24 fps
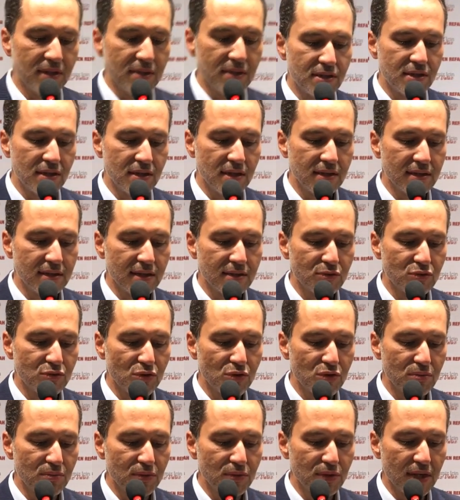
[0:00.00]
işlerden
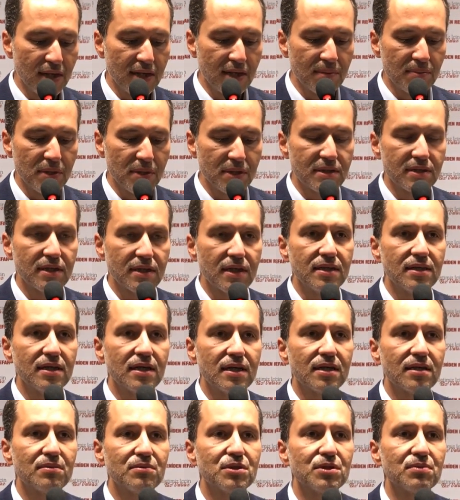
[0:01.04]
sorumlu Genel Başkan
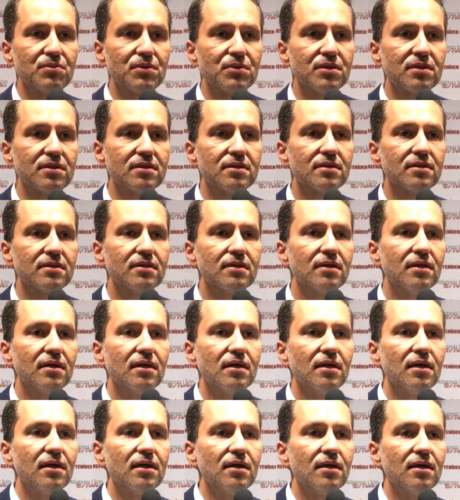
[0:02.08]
Yardımcımız
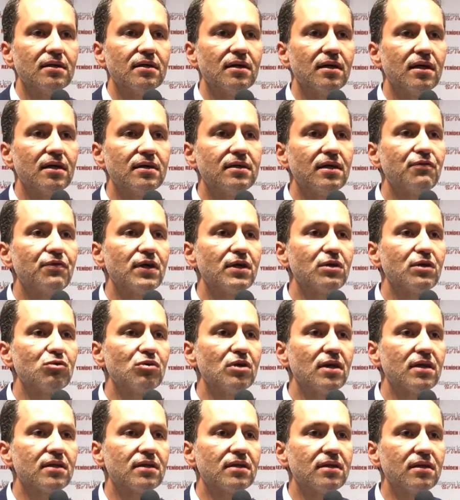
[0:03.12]
daha
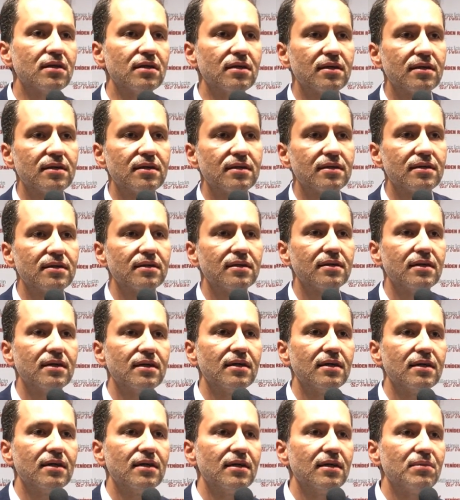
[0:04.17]
teferruatlı
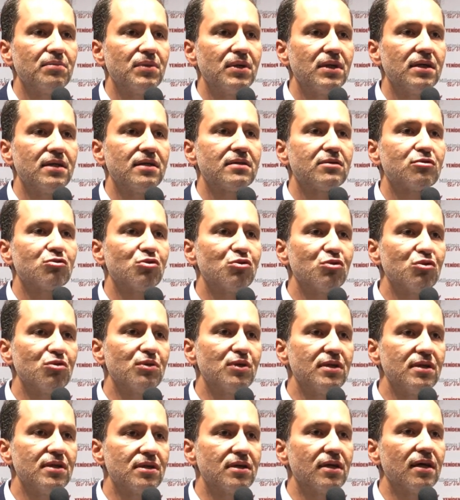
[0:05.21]
bir
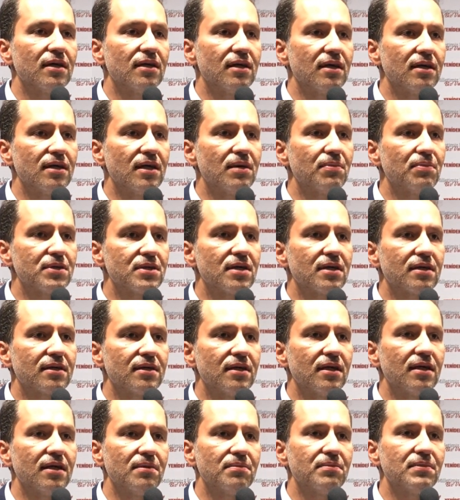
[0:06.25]
sunumu inşallah
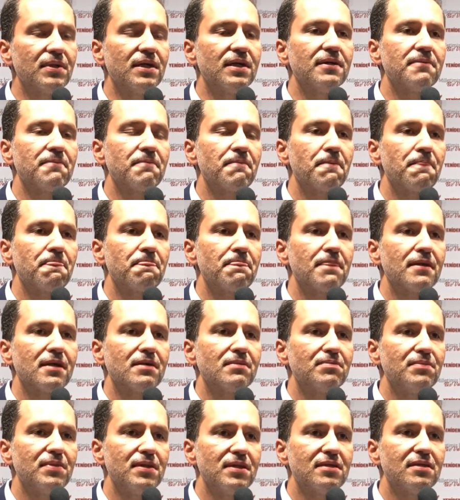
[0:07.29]
yapacaklar ama
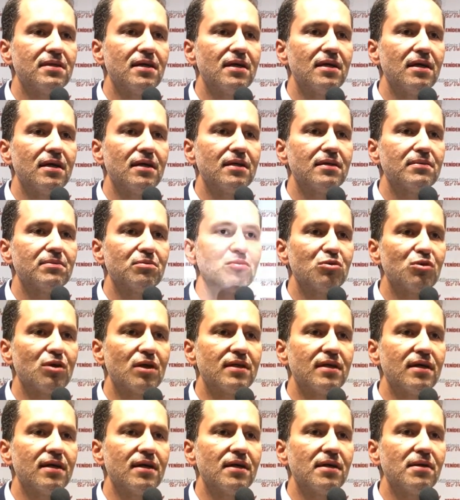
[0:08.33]
biz de
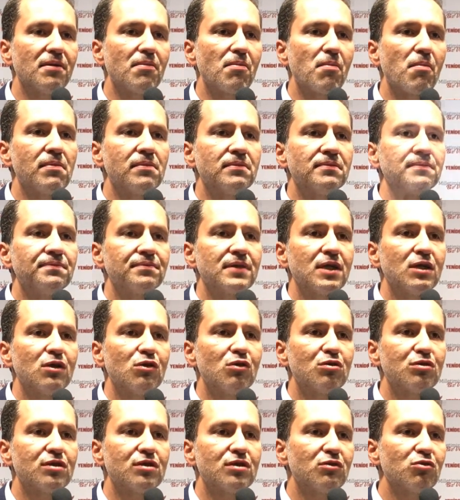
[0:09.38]
burada
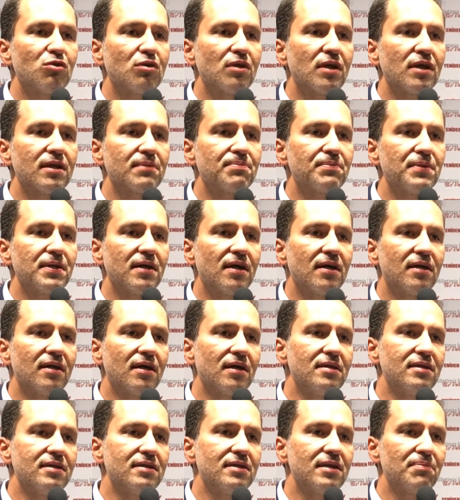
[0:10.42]
özet olarak bir
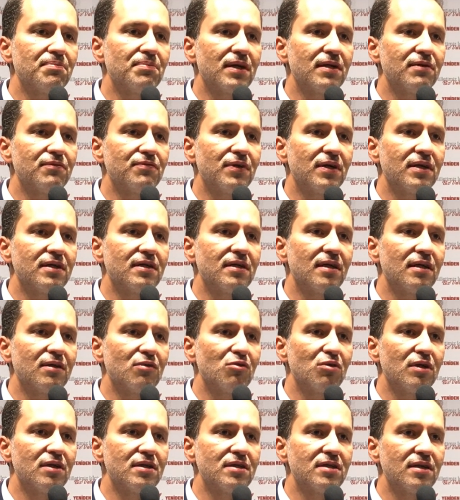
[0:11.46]
analiz yapmanın faydalı
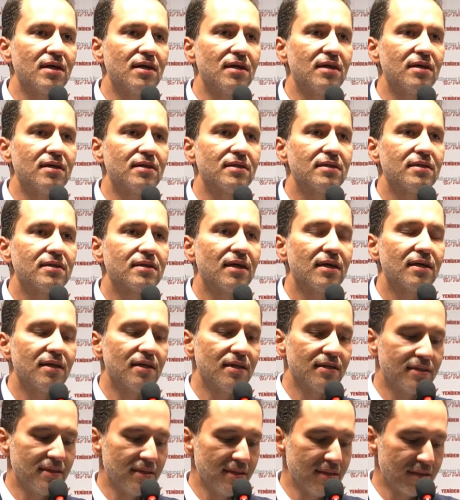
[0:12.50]
olacağı
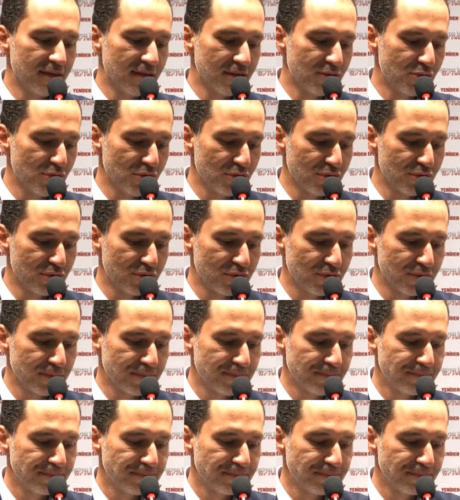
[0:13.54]
kanaatini taşıyoruz.